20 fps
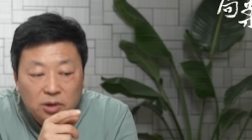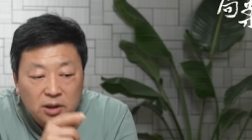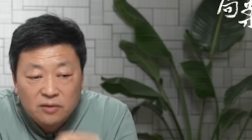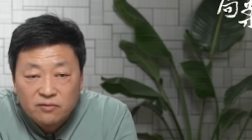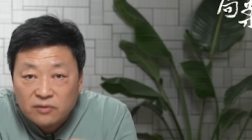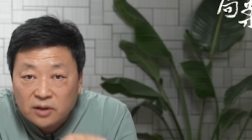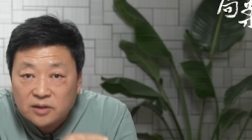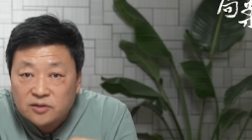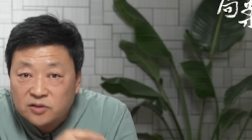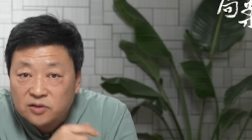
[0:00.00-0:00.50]
认
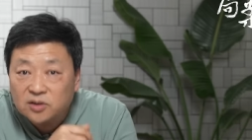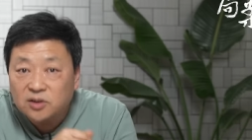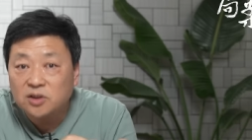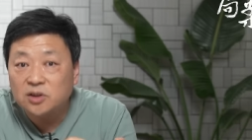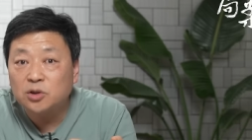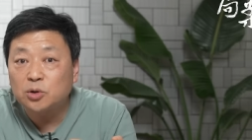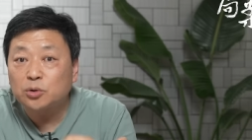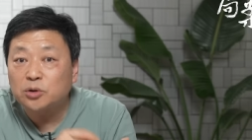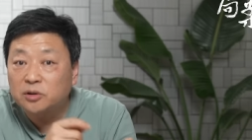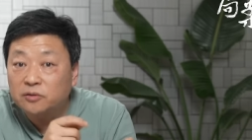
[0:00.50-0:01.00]
为自己
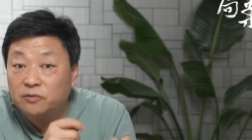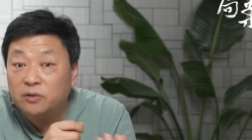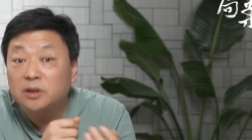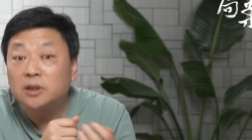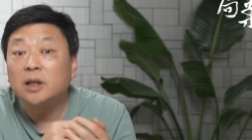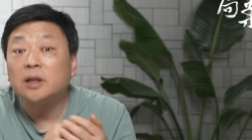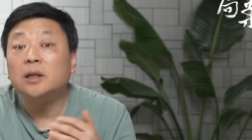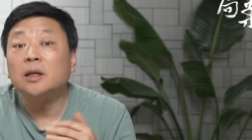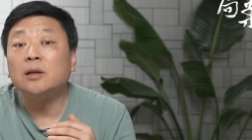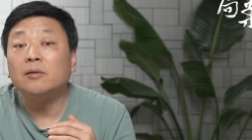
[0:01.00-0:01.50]
就是封
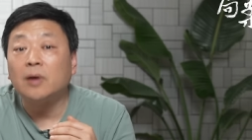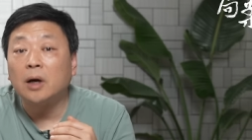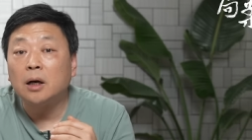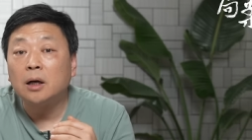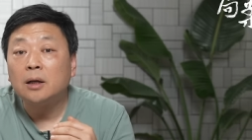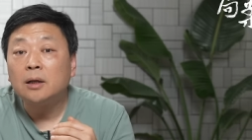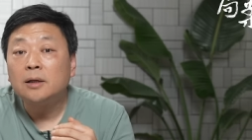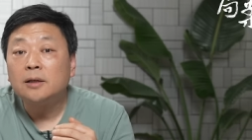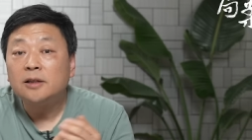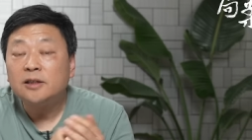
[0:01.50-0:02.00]
建帝王，
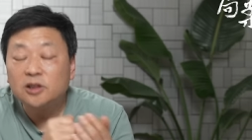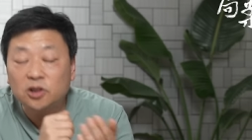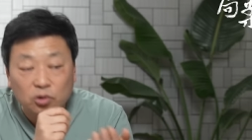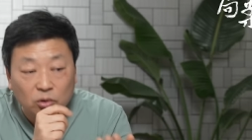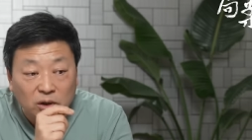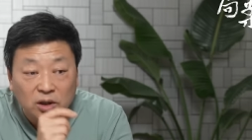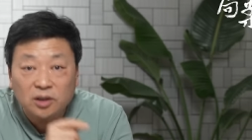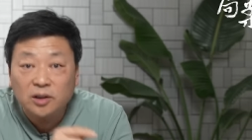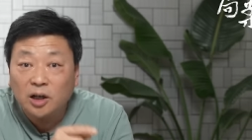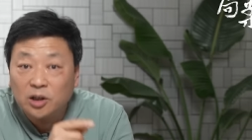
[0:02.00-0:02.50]

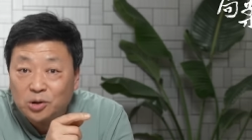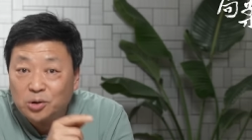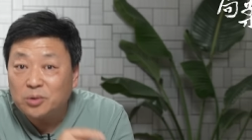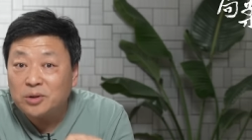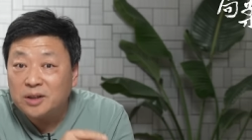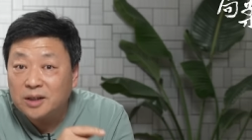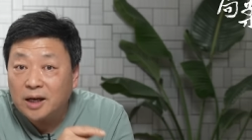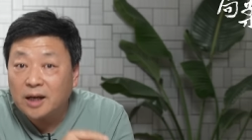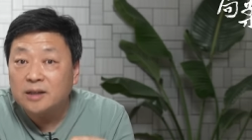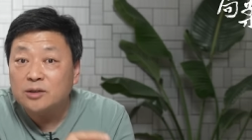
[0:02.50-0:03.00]
所以他就
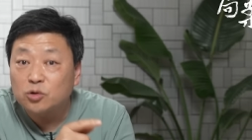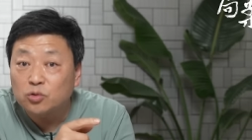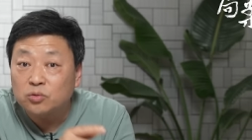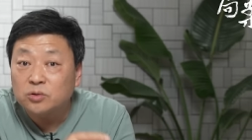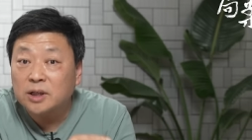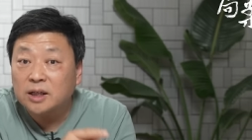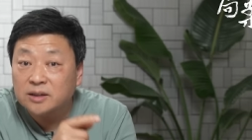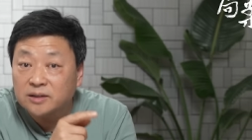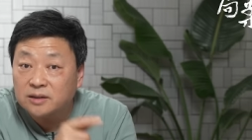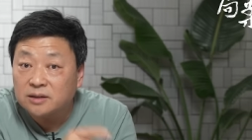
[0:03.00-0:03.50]
应该住
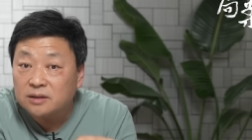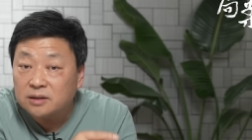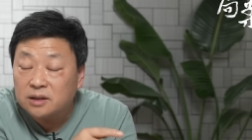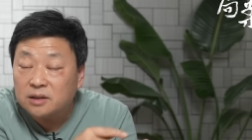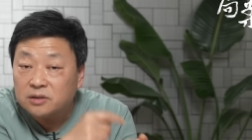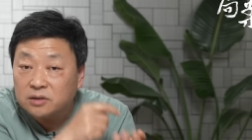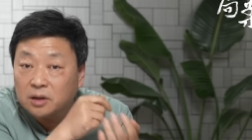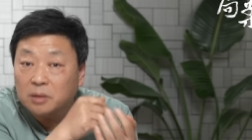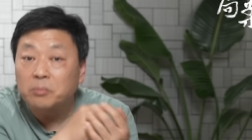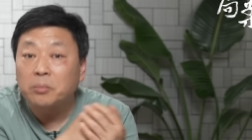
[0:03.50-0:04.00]
在紫
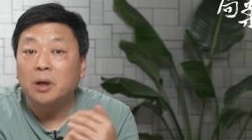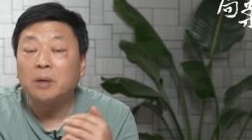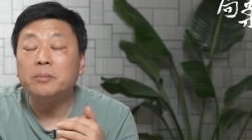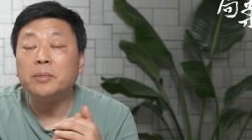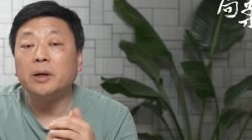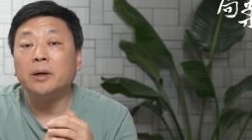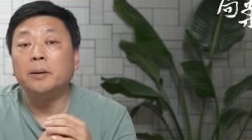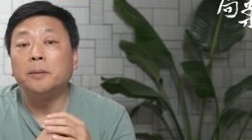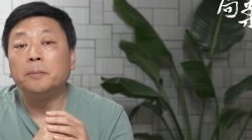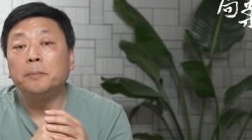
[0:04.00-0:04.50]
禁城旁
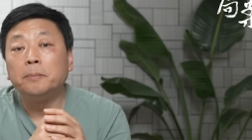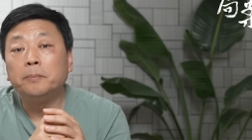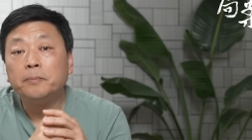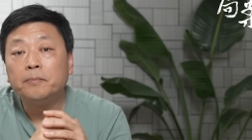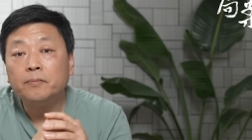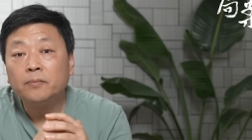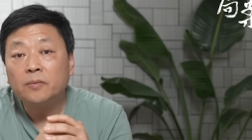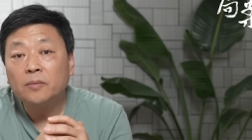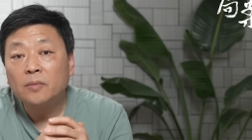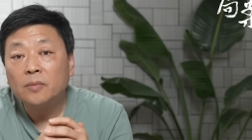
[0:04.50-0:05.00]
边。
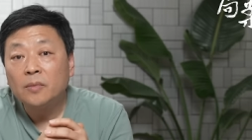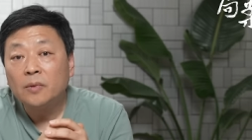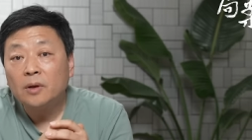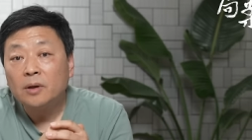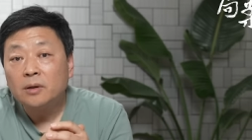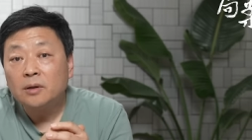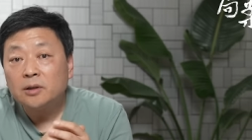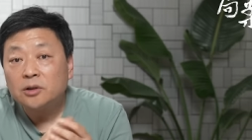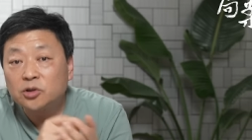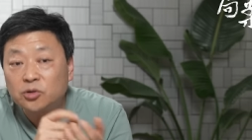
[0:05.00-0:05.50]

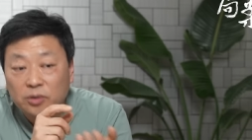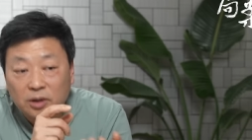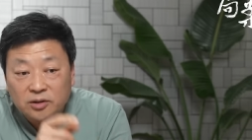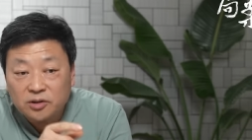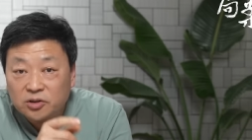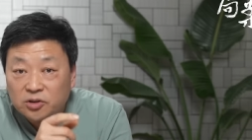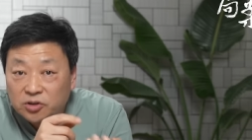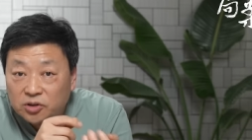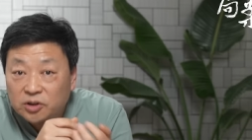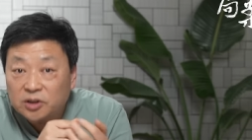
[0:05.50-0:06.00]
虽然
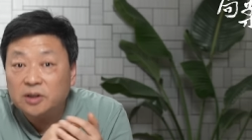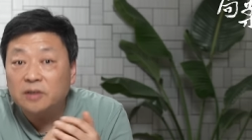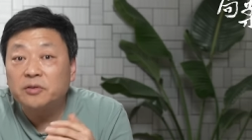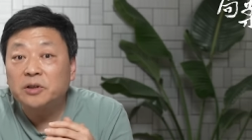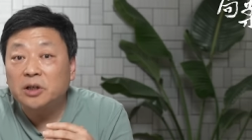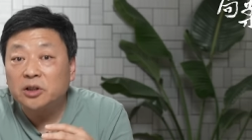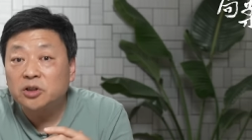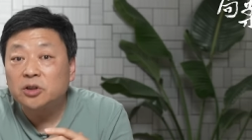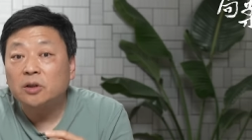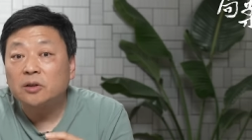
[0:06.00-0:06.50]
这只是一个非
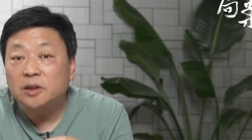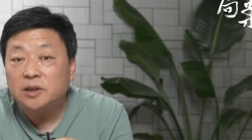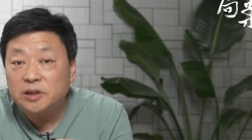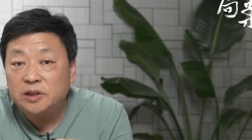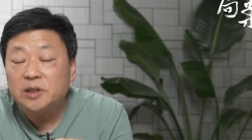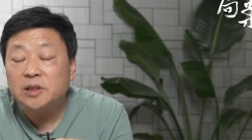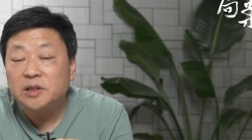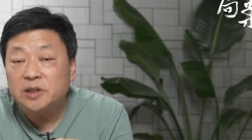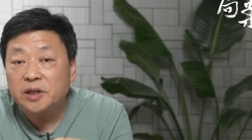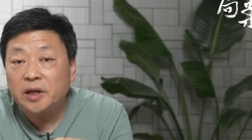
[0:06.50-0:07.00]
常小的
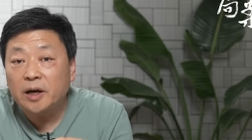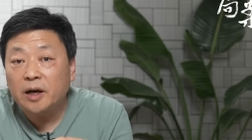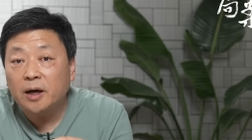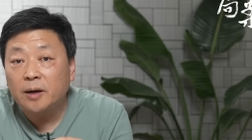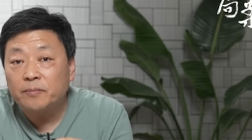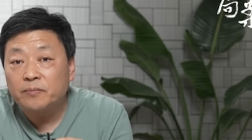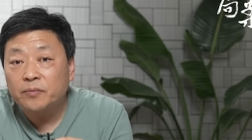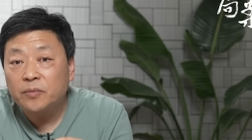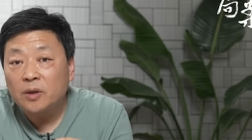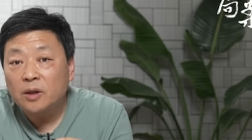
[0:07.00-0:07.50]
细节啊，
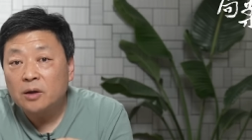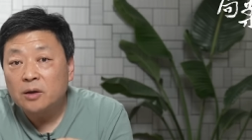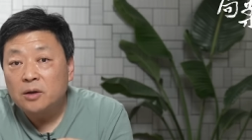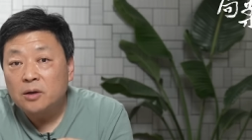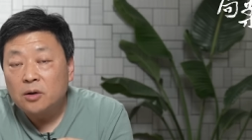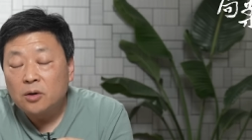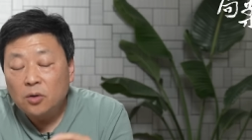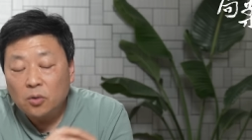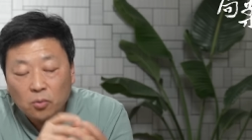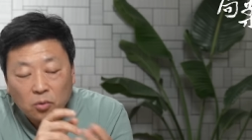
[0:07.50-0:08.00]

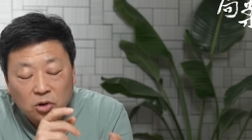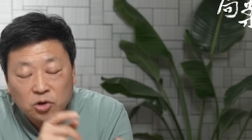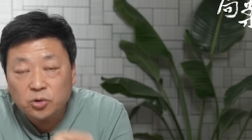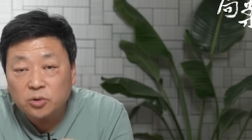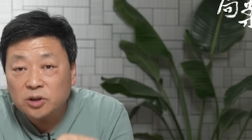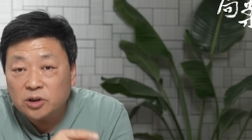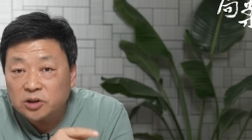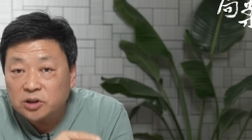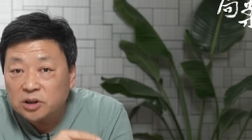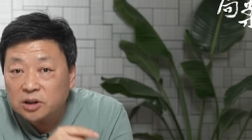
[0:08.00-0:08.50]
我说
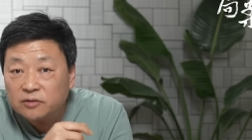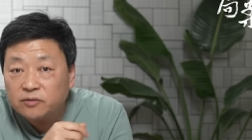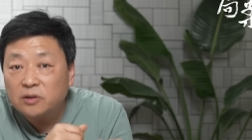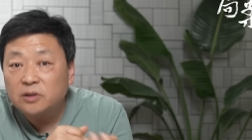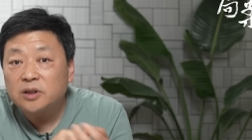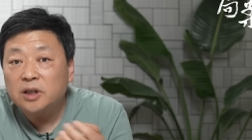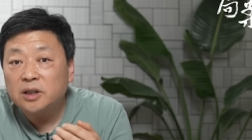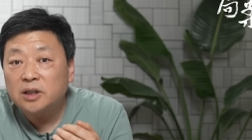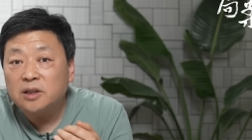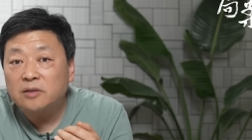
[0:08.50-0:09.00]
他是个封
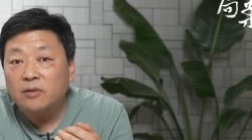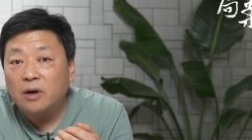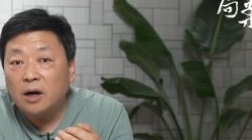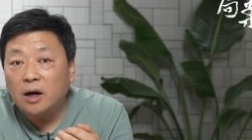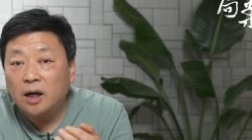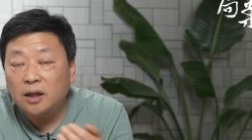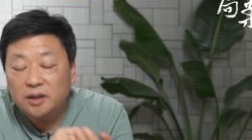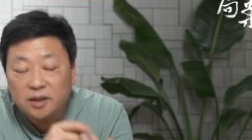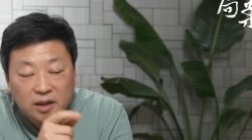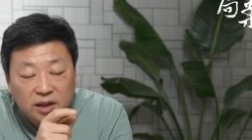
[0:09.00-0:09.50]
建帝王
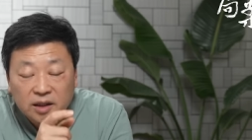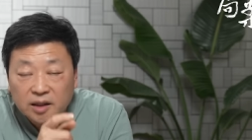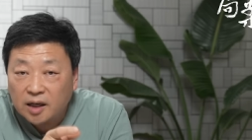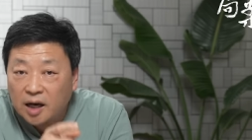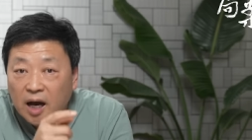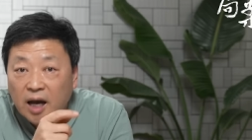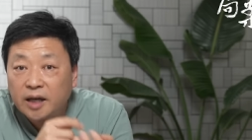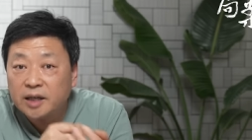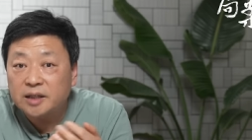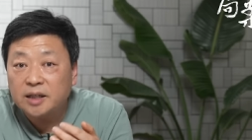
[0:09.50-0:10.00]
啊，你可以
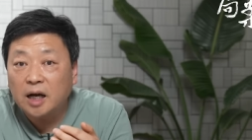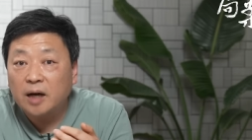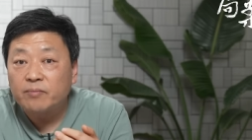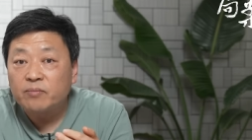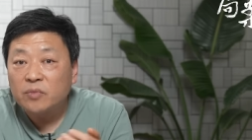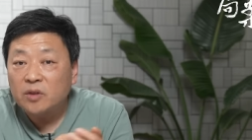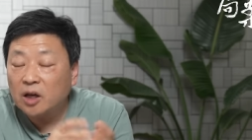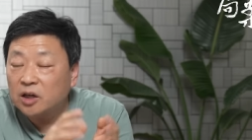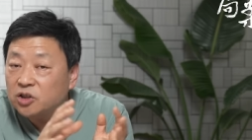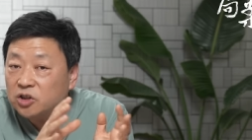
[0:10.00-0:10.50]
看一下
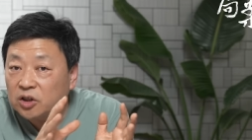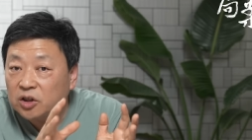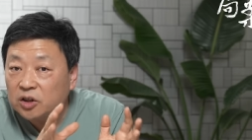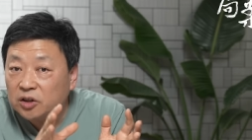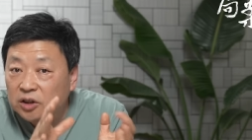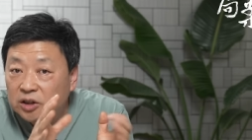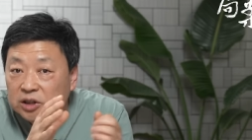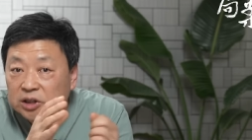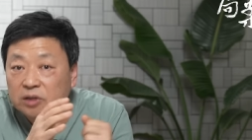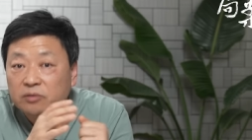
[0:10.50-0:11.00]
他整个
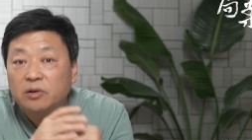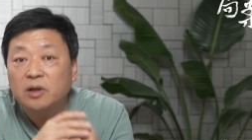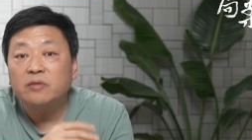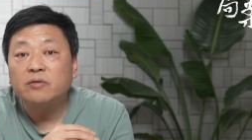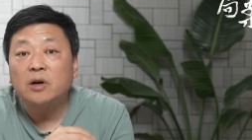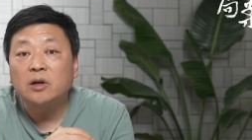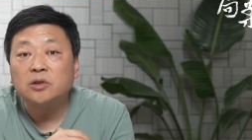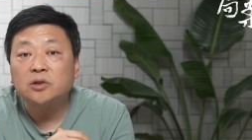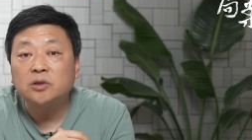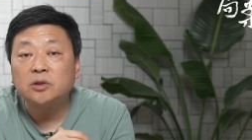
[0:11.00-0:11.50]
的行为
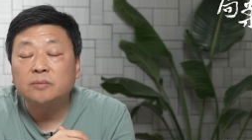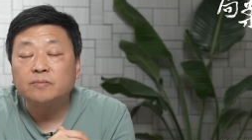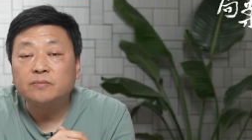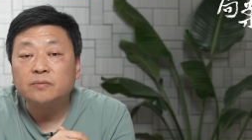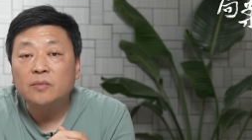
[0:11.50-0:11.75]
方式。